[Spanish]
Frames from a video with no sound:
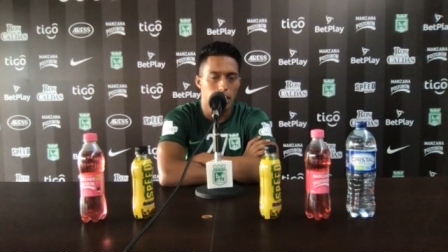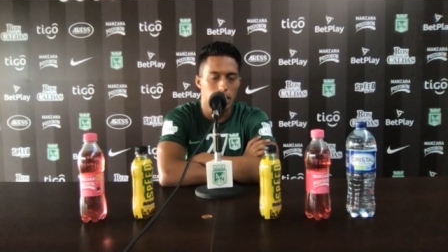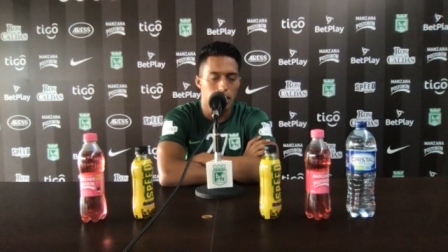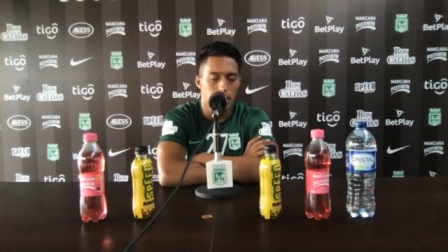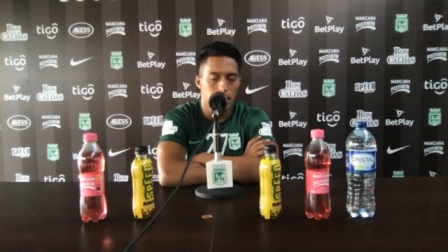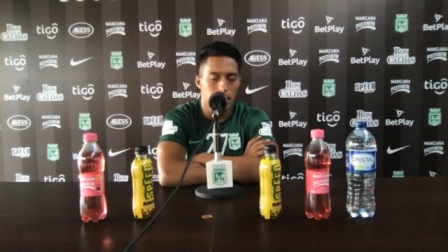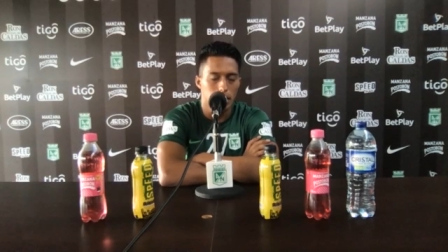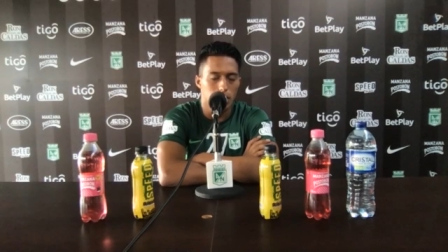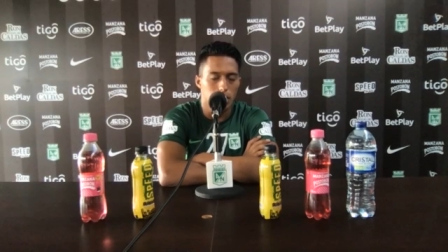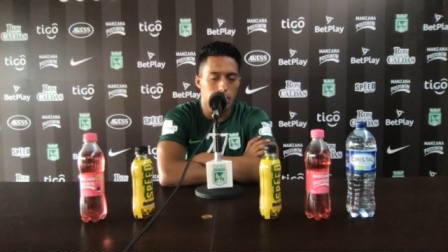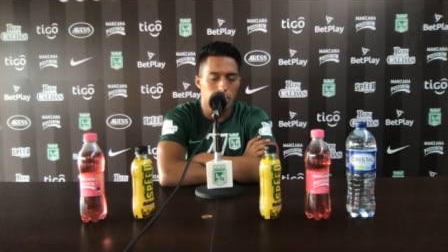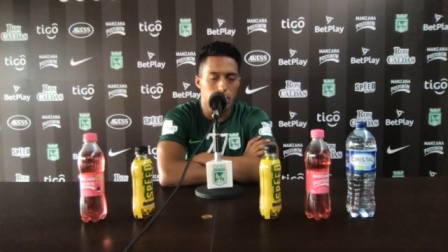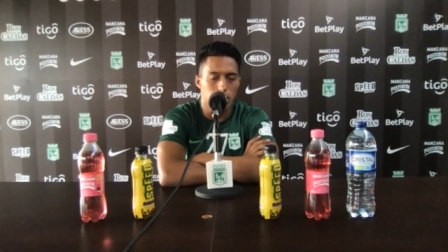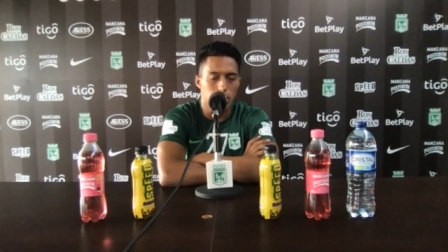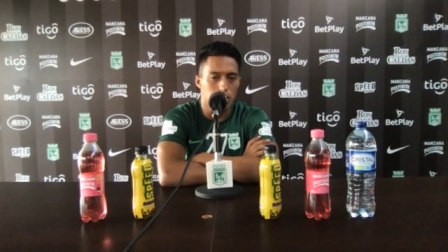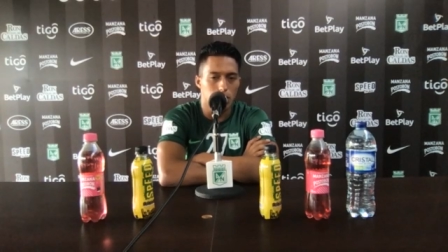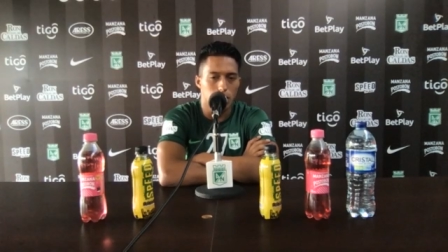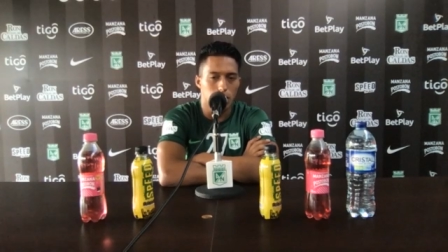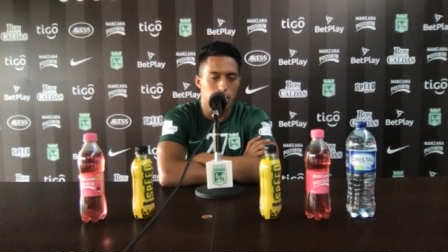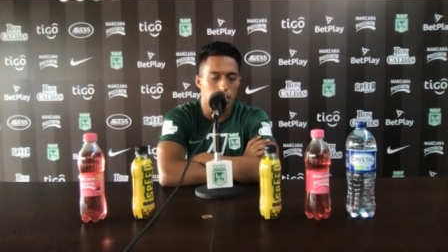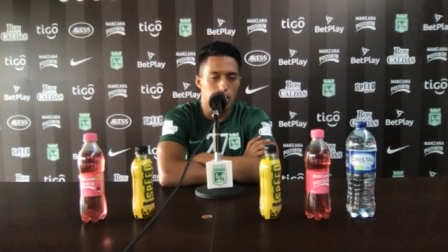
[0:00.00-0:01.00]
como,
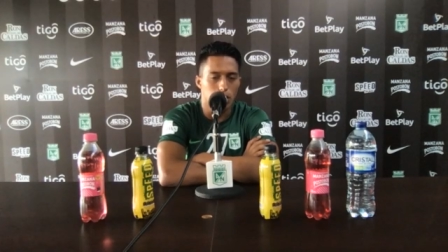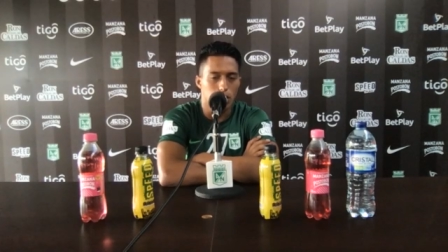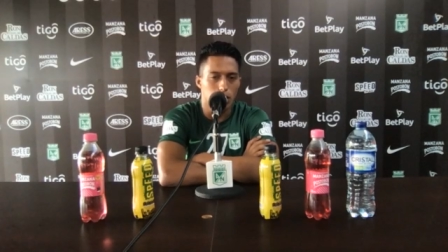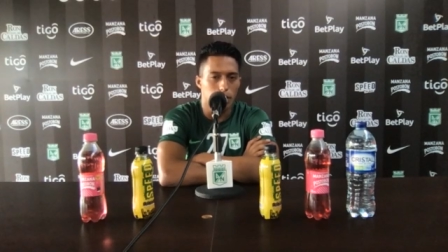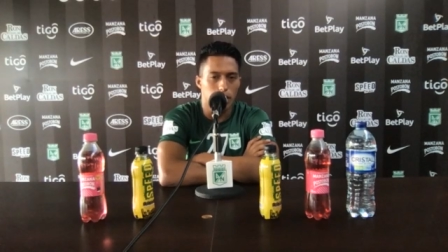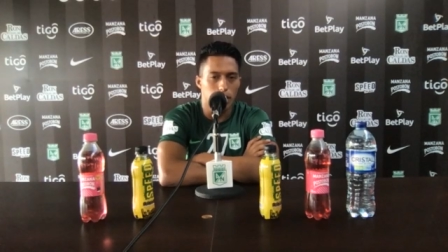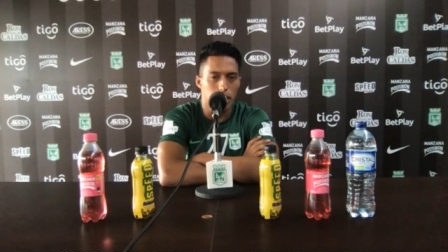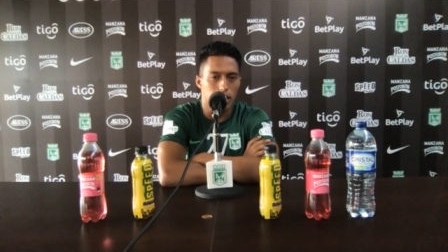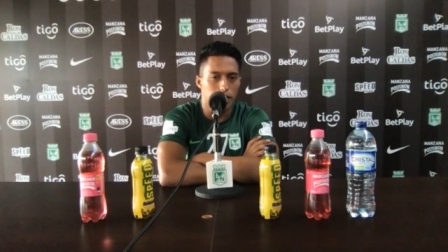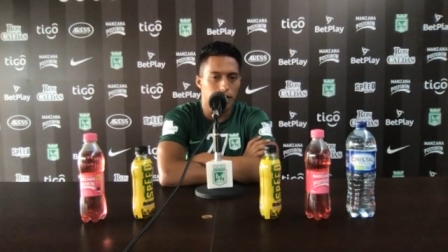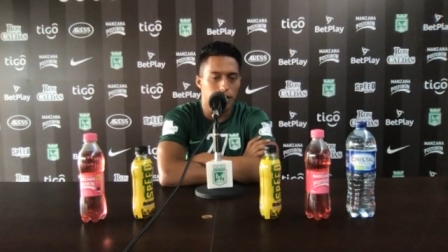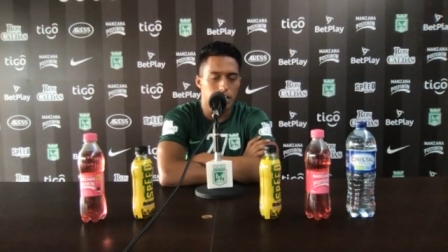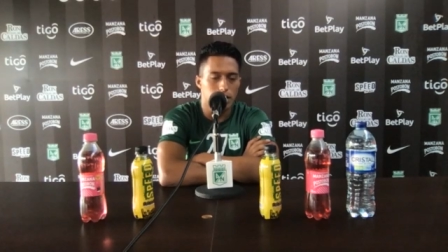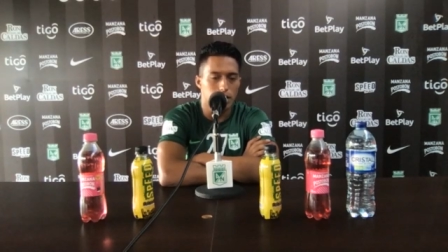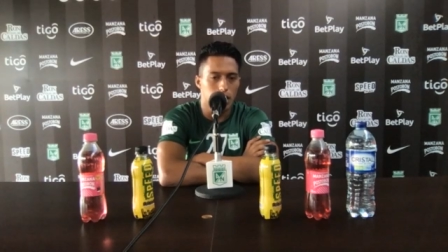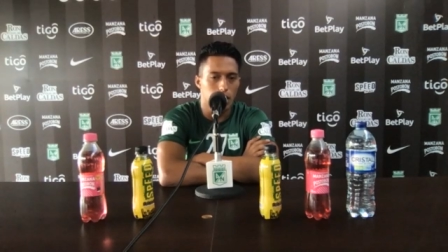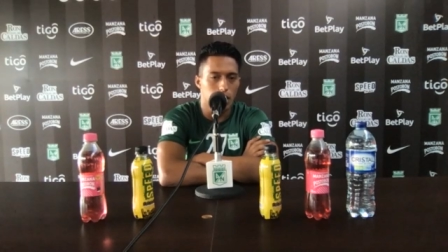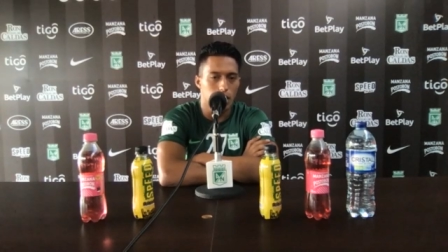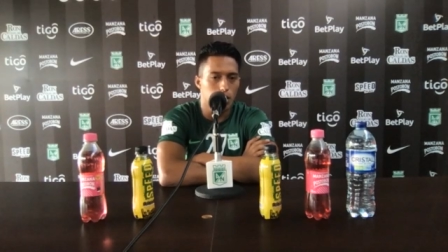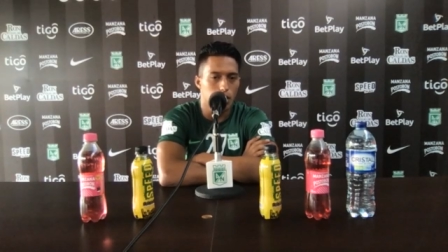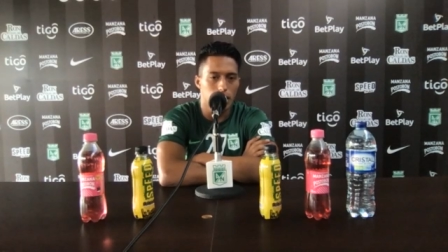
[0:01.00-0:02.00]
como lo he
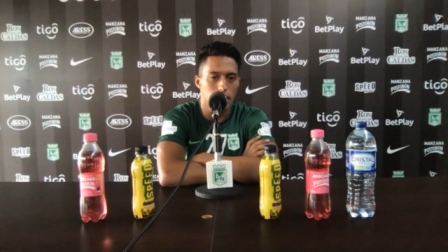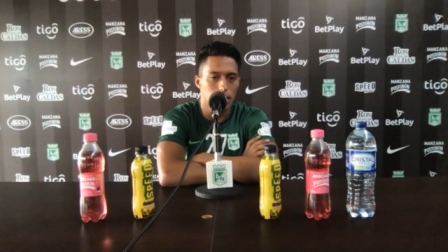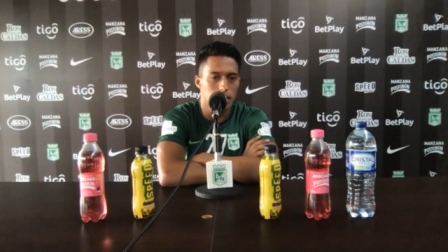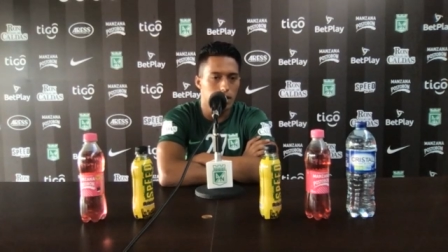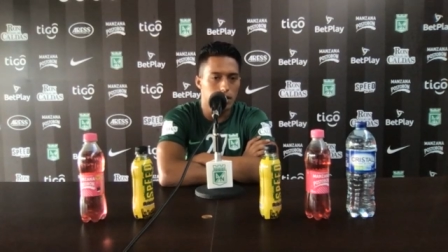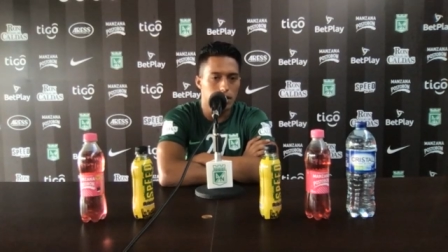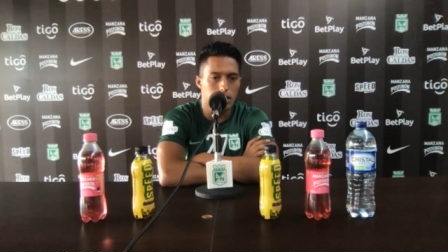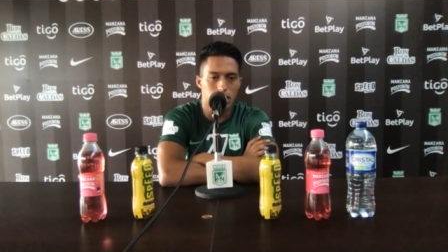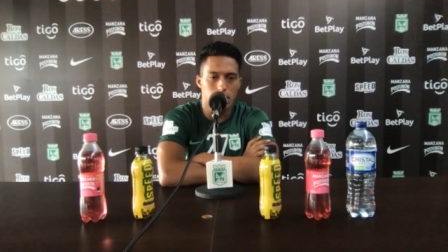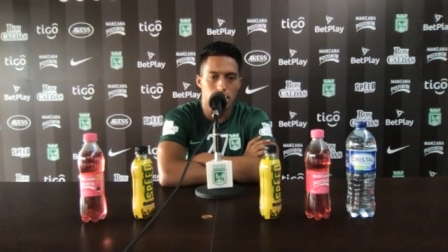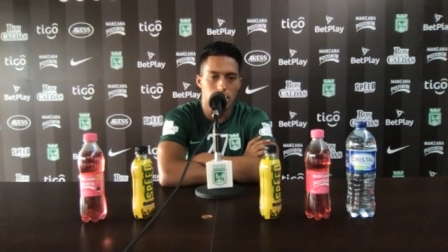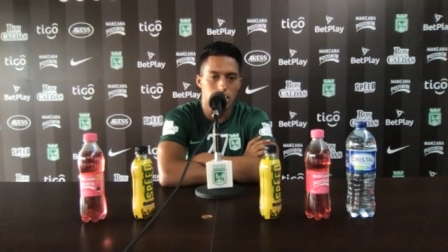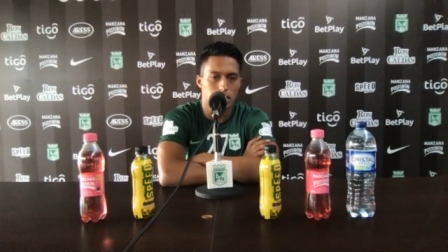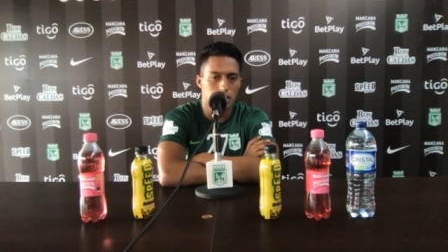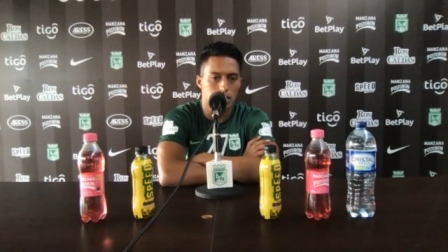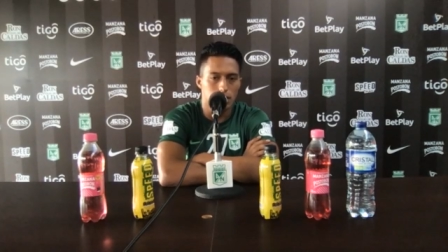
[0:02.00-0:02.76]
manifestado antes.